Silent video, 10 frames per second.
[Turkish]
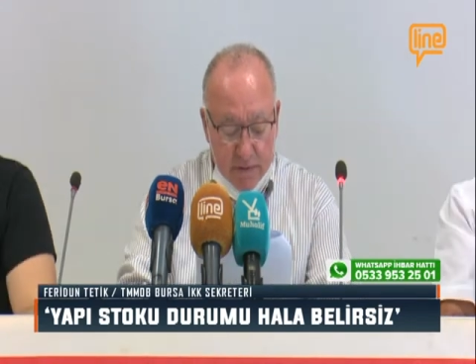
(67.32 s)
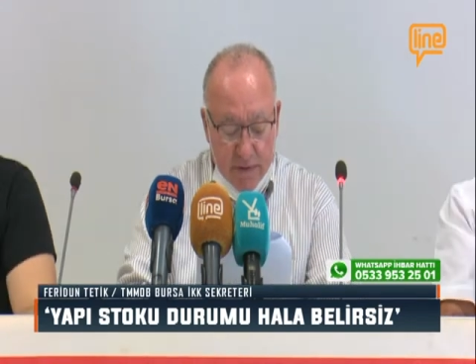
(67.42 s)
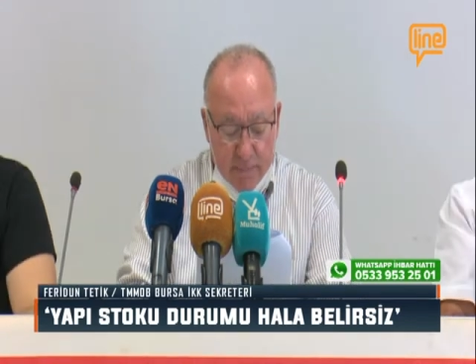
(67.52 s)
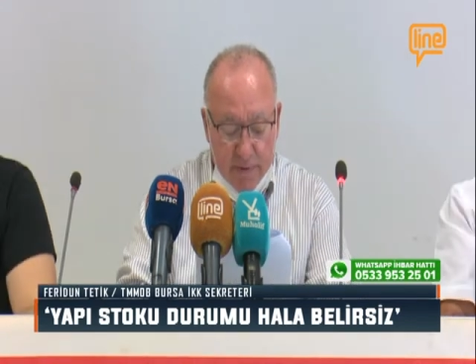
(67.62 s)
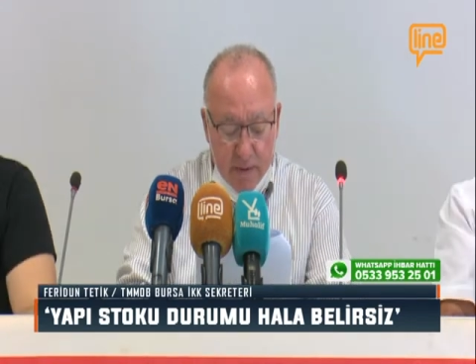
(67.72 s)

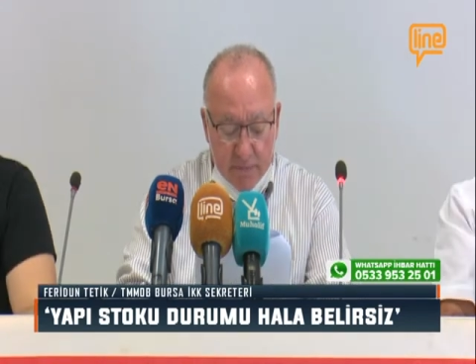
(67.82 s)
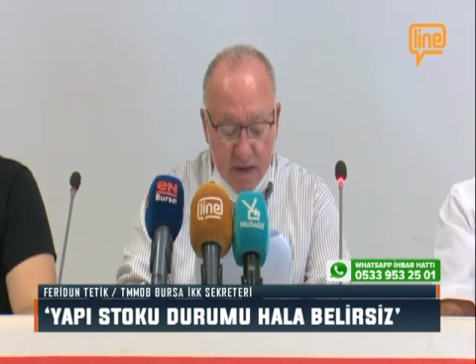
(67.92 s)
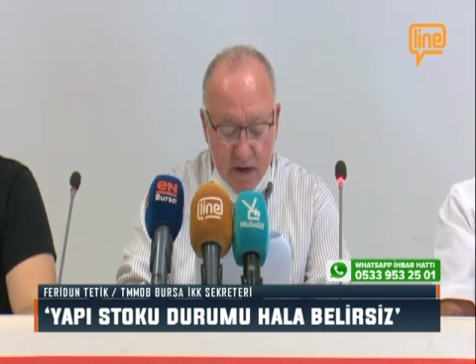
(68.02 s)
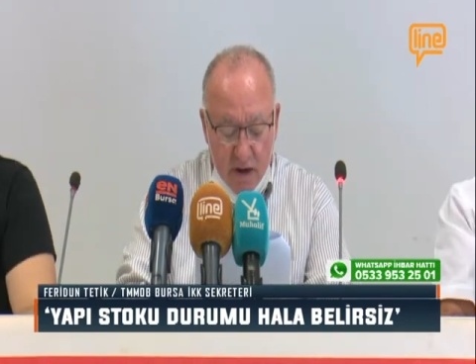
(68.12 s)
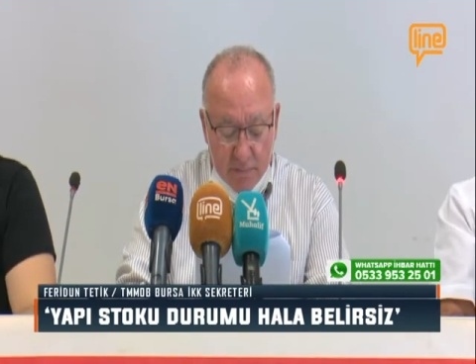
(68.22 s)
Deprem
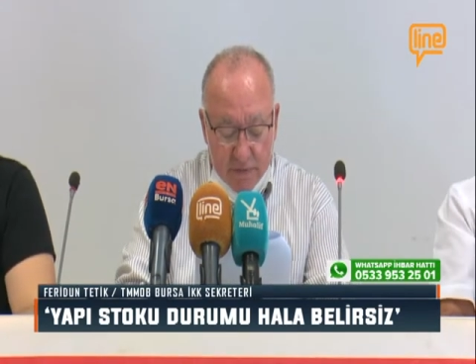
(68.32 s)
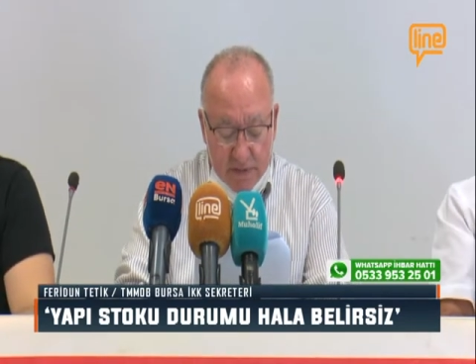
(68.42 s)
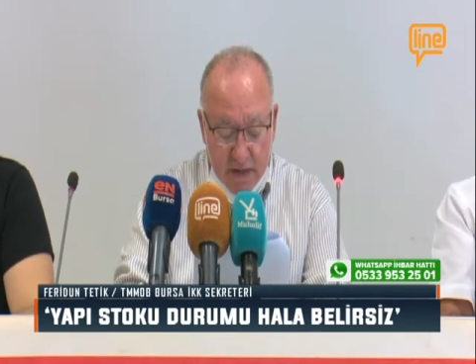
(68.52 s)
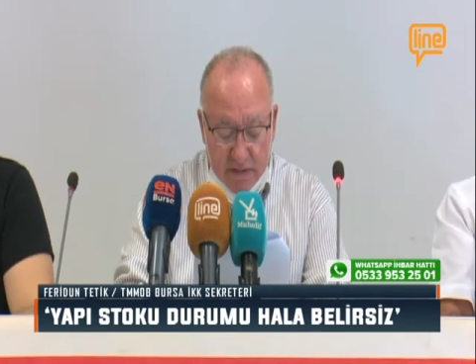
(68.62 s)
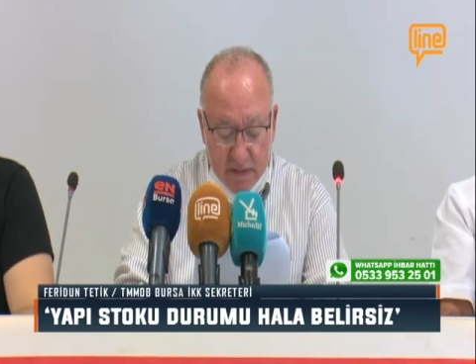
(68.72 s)
diğer
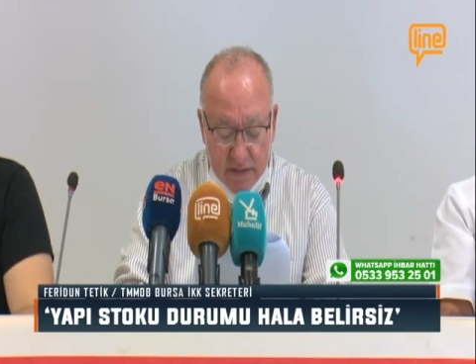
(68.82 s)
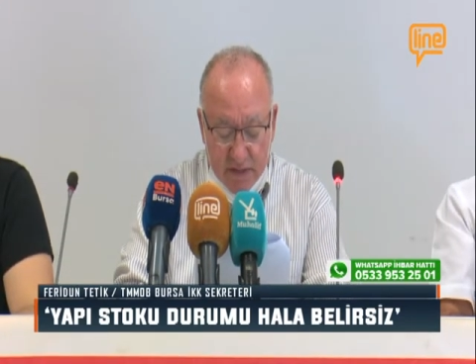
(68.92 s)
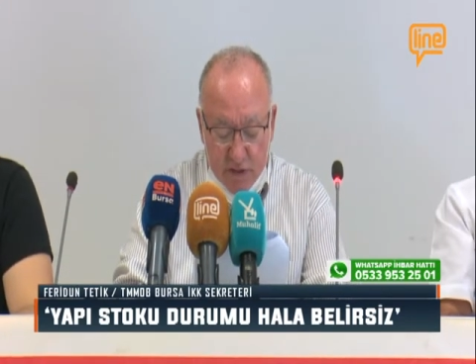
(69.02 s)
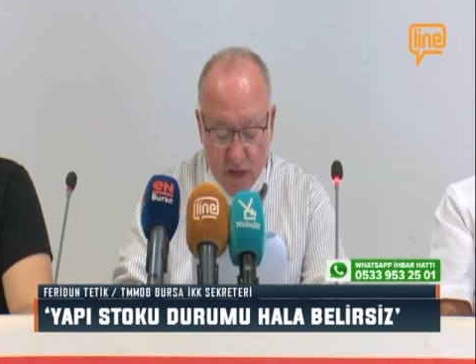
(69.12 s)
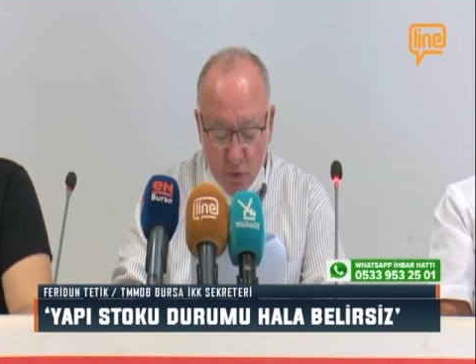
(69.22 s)
afetlerde de
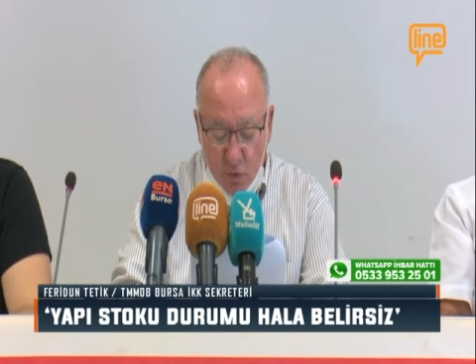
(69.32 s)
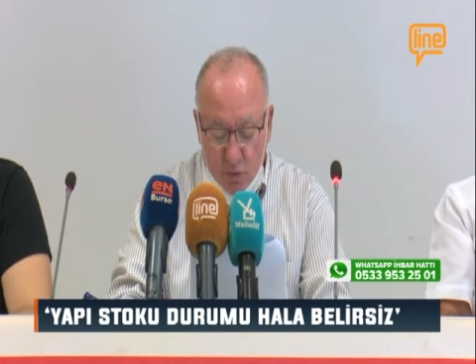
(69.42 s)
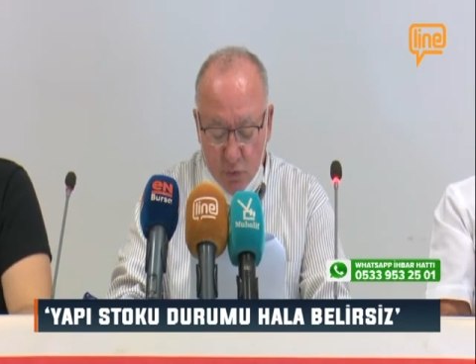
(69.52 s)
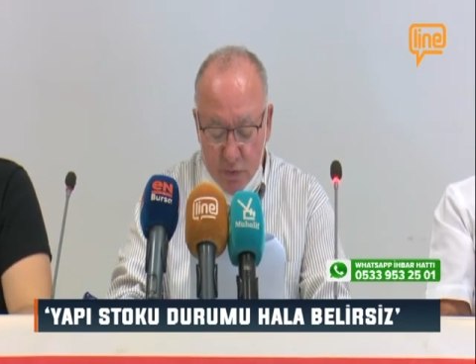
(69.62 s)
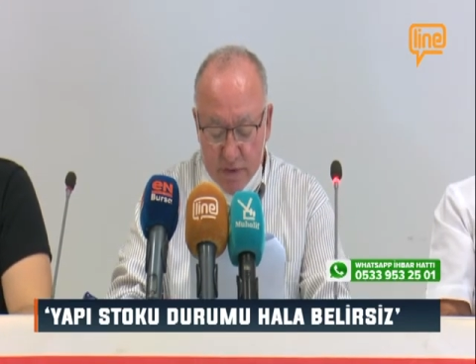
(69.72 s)
geçerli
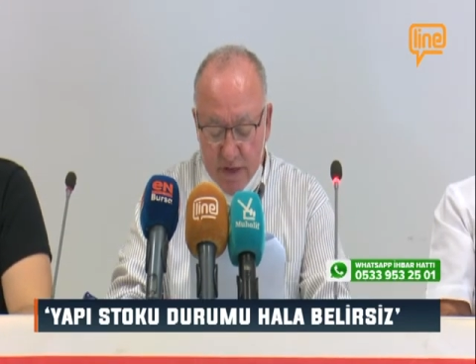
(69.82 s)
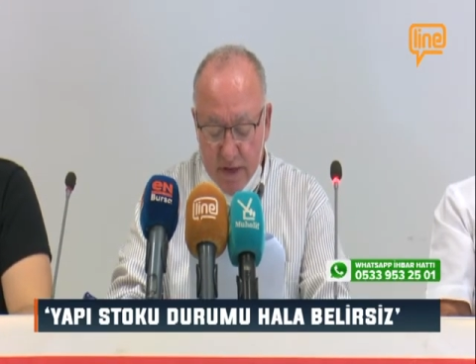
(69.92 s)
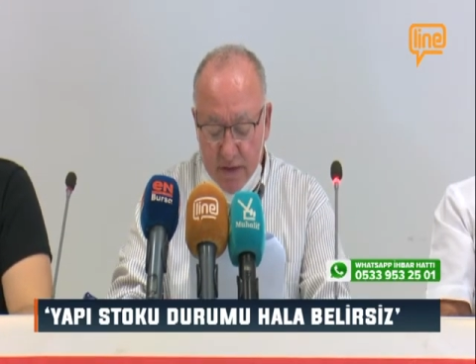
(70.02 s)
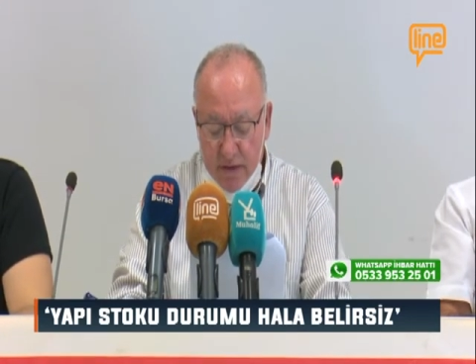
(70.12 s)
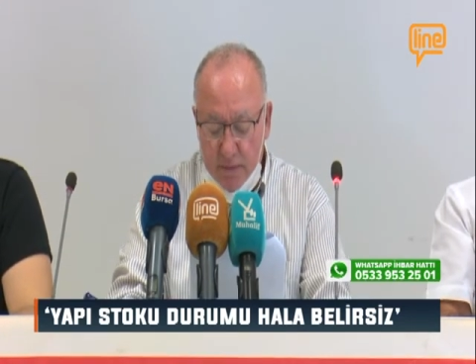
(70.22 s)
olduğu
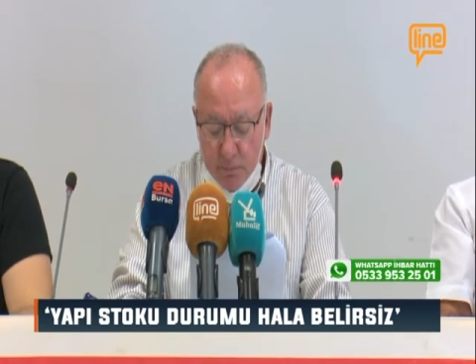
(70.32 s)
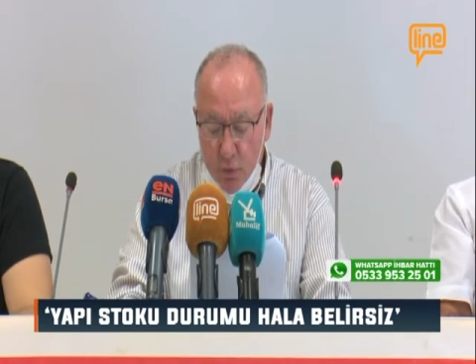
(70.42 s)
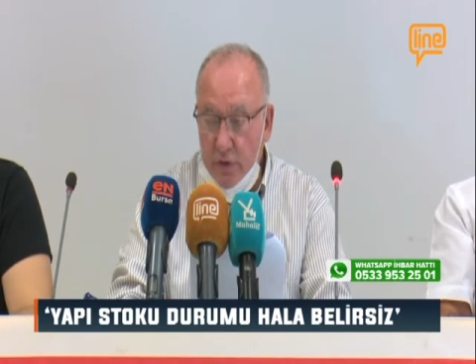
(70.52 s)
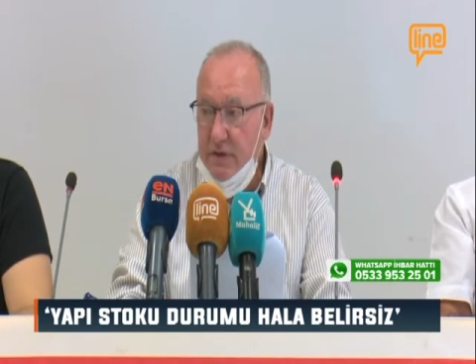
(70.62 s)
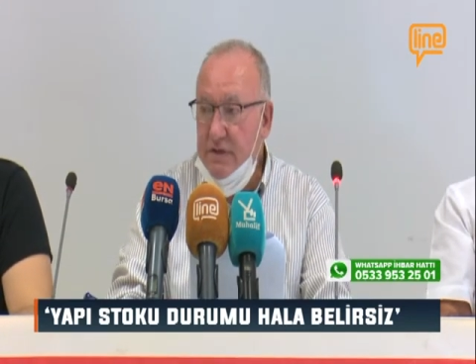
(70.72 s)
üzere
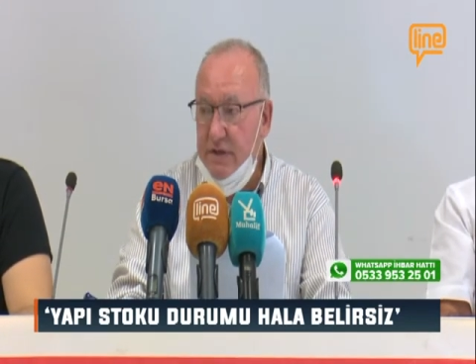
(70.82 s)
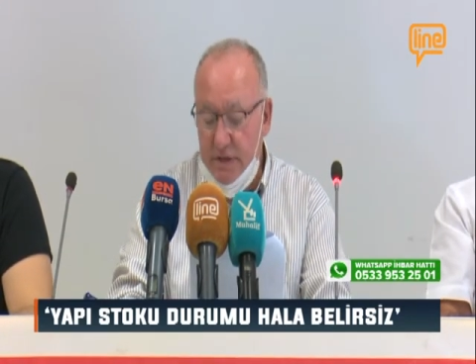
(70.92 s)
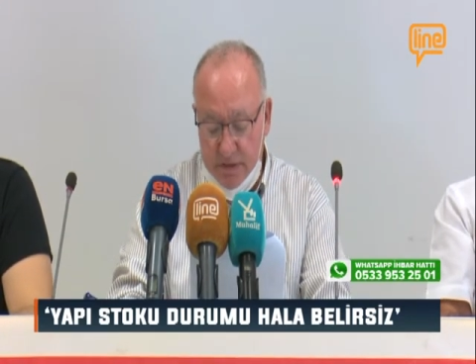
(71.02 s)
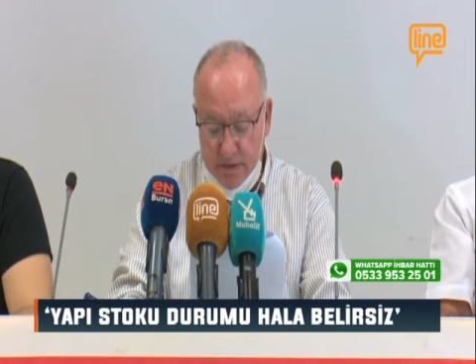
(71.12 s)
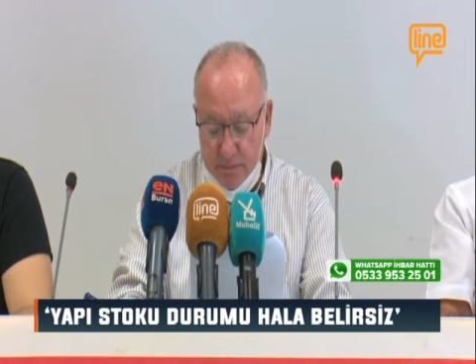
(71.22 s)

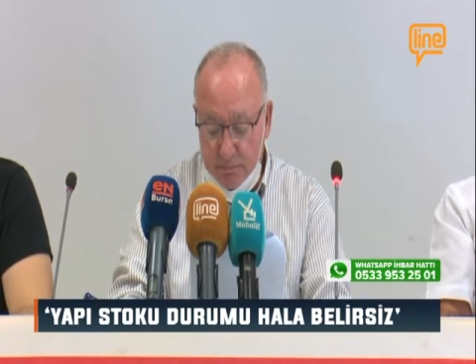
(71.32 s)
mühendislik,